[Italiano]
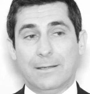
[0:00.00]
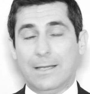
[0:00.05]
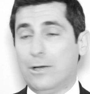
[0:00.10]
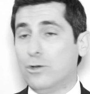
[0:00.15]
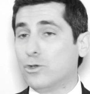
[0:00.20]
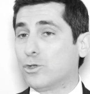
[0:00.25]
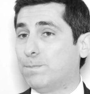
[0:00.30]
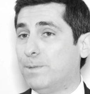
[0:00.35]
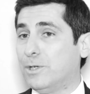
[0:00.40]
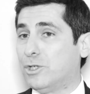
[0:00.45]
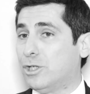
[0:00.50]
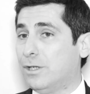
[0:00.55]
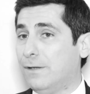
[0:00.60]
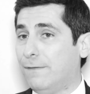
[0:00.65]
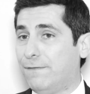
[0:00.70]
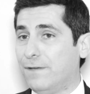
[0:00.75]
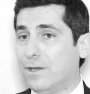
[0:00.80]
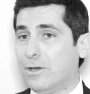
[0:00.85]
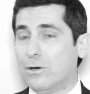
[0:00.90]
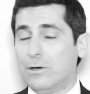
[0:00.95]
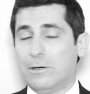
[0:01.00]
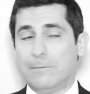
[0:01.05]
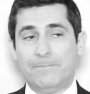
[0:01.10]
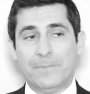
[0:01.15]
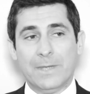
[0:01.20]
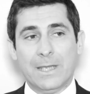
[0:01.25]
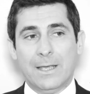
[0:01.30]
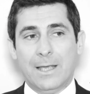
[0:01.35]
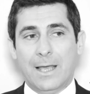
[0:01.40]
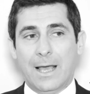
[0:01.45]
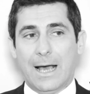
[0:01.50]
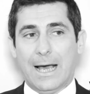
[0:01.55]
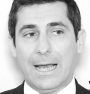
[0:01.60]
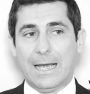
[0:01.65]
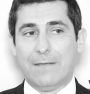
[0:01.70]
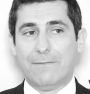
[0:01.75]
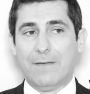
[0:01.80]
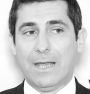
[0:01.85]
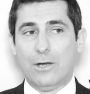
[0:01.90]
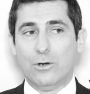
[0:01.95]
Nello specifico a
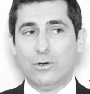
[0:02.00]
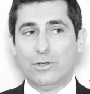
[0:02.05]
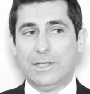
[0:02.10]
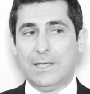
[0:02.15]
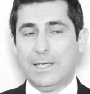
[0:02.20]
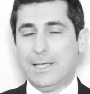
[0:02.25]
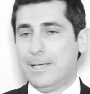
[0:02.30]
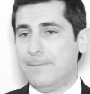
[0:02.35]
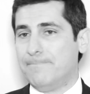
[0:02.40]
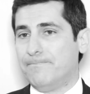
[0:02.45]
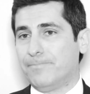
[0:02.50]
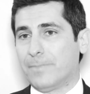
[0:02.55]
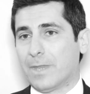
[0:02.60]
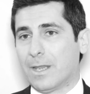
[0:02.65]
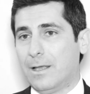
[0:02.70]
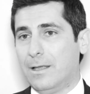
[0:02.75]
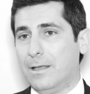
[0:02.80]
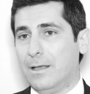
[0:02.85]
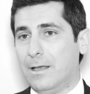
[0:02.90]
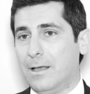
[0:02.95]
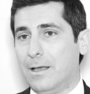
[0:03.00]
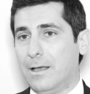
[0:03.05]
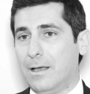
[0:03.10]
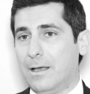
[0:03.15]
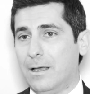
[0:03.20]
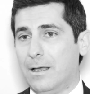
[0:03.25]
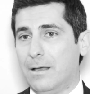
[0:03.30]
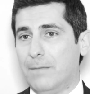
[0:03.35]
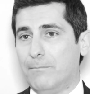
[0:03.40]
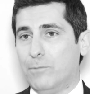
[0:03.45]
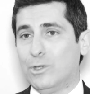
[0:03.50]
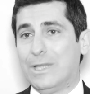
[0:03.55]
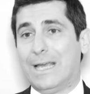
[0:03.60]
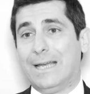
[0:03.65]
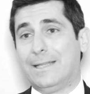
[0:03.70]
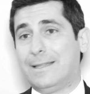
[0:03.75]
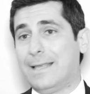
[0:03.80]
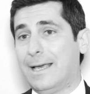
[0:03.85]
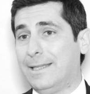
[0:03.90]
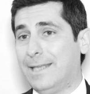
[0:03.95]
livello di eh,
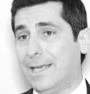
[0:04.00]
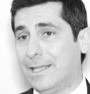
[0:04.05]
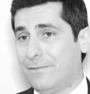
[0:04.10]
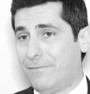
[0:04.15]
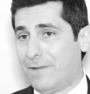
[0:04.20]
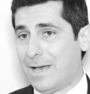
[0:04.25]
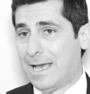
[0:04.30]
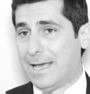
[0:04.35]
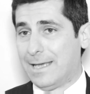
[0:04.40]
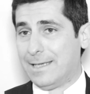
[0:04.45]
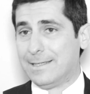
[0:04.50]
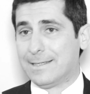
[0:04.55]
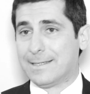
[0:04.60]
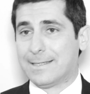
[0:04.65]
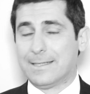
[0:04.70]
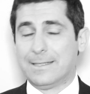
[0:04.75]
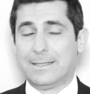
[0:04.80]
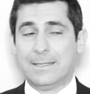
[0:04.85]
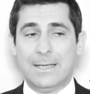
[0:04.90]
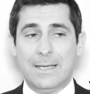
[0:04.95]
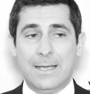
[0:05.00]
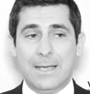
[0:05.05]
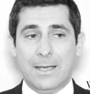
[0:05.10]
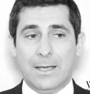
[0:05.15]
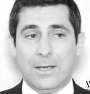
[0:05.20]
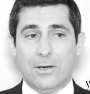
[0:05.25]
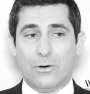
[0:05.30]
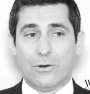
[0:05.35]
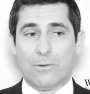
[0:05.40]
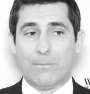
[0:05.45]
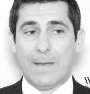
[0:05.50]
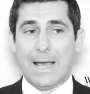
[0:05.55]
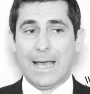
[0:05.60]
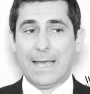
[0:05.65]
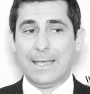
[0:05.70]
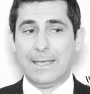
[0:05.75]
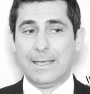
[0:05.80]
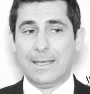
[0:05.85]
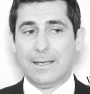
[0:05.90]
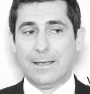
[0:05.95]
modalità di advice
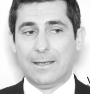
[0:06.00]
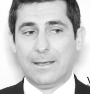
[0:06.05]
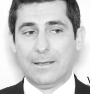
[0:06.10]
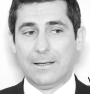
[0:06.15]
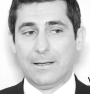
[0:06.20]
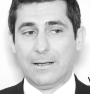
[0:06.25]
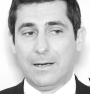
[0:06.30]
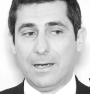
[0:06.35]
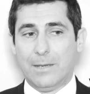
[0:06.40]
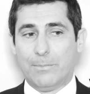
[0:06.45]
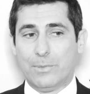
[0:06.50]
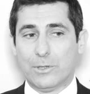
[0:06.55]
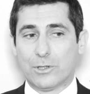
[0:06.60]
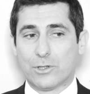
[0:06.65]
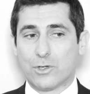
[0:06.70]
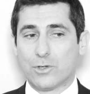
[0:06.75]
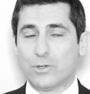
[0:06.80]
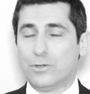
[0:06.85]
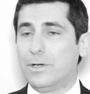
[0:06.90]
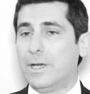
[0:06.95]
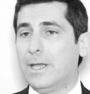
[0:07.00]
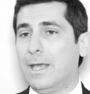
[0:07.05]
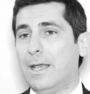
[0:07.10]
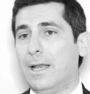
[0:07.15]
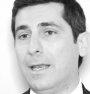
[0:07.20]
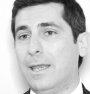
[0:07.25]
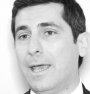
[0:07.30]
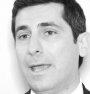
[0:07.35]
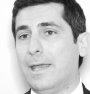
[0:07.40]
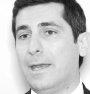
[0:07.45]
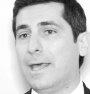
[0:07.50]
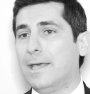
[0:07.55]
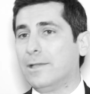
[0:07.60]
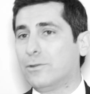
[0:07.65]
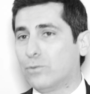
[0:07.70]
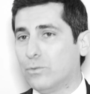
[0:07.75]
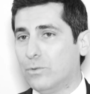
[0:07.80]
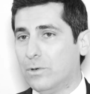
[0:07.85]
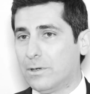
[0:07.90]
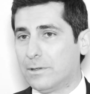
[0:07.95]
ormai eh, le persone, gli high
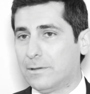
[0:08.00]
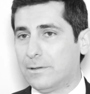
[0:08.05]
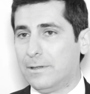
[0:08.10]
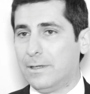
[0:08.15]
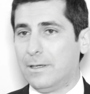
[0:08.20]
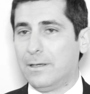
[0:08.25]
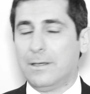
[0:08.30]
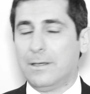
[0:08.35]
network,